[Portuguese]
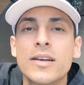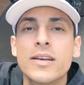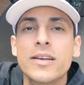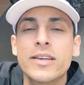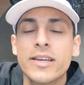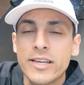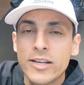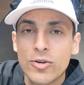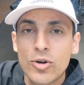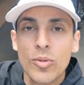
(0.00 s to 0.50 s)

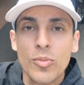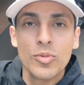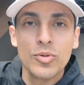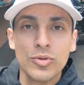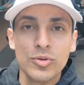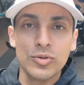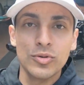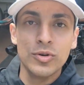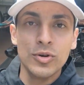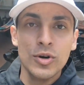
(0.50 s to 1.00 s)
Que
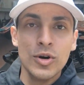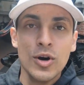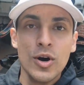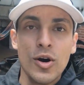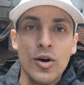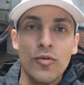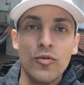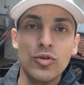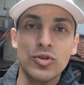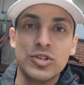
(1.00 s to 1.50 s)
como
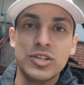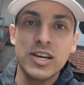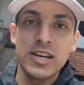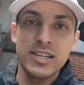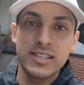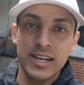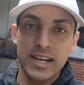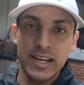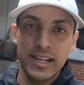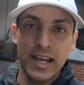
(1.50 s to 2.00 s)

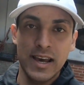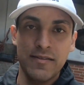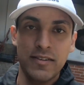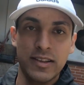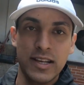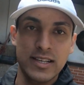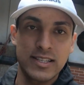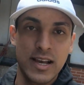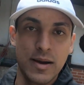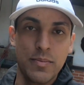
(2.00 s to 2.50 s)
vocês aí devem
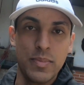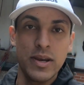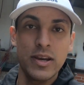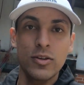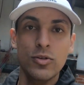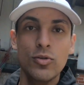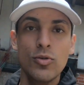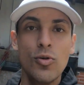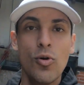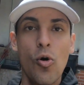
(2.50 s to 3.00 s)
estar tá
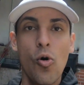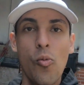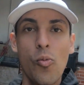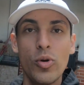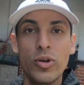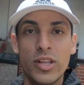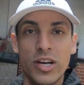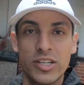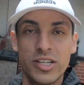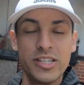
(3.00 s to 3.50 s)
sabendo, ou
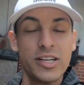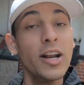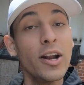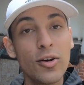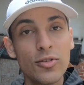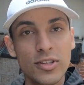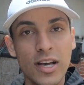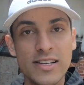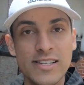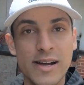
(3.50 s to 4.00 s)
muita gente
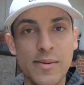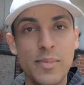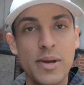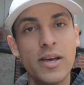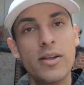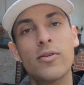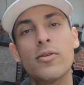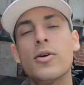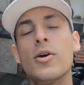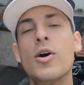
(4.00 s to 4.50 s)
não tá
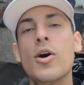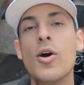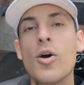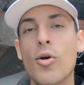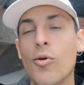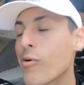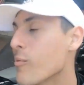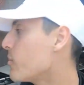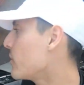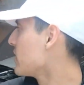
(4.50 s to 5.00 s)
sabendo,
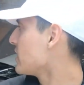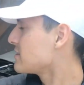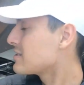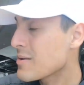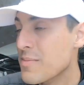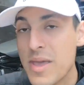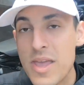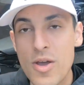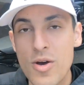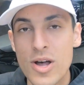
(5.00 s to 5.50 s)
comprei essa
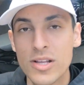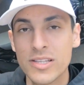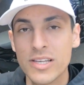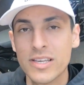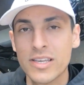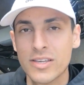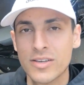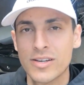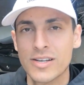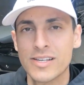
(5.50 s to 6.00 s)
meiota
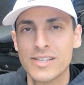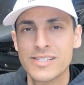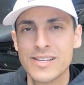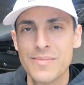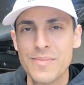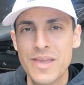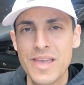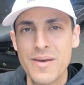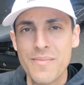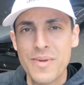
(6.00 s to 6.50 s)
aqui, ó. Essa
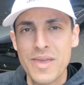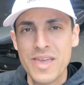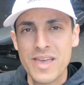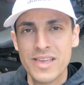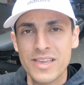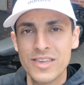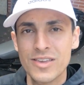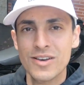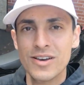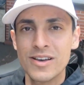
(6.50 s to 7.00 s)
meia meia
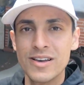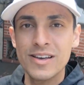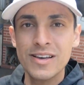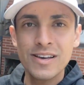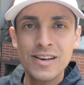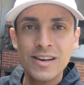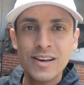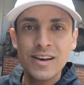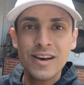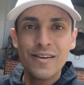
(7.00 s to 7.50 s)
aqui, ó.
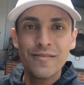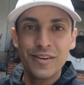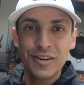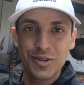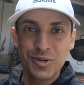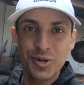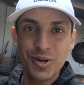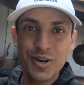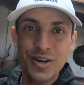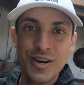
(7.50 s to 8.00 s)

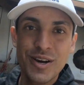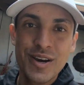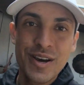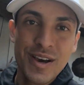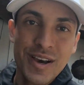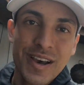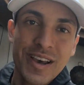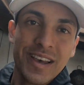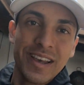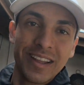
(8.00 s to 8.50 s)
Fechou?
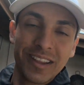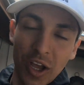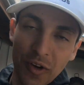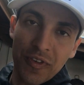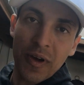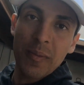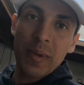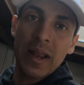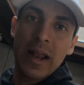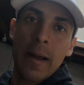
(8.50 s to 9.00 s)
Então,
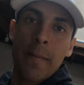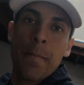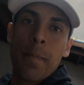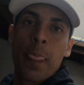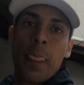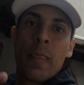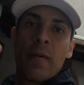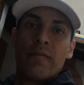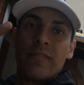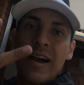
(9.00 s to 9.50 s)
família,
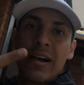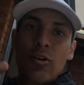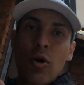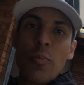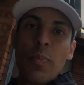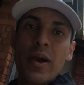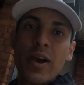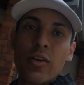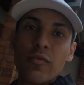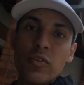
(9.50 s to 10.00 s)
vai
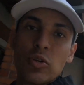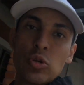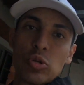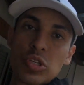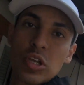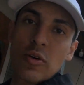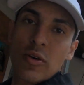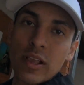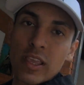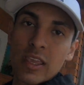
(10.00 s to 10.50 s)
acompanhando o
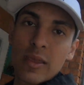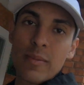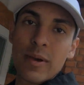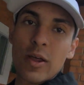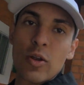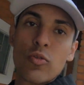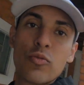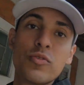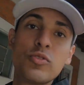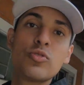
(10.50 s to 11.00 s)
videozão aqui,
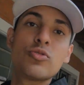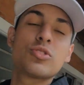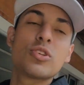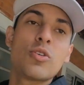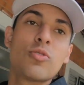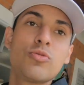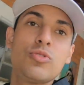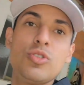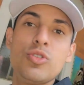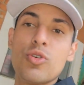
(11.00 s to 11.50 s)
mano. O
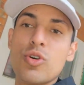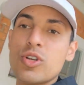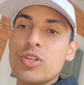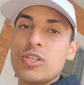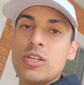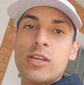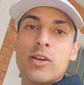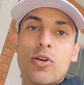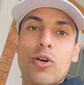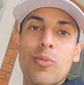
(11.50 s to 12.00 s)
videozão de
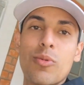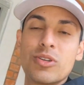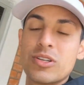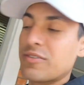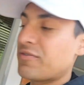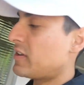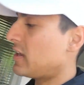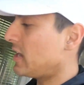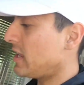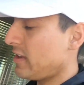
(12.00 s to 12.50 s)
hoje, como eu já
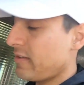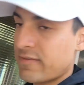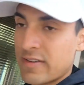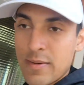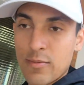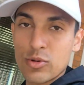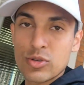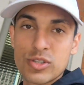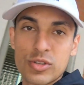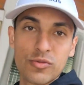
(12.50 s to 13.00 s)
falei, vai
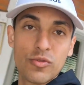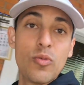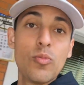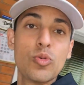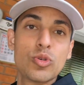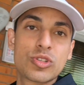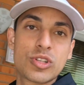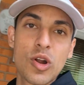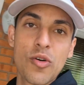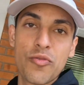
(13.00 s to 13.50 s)
most vou
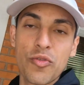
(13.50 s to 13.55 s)
mostrar o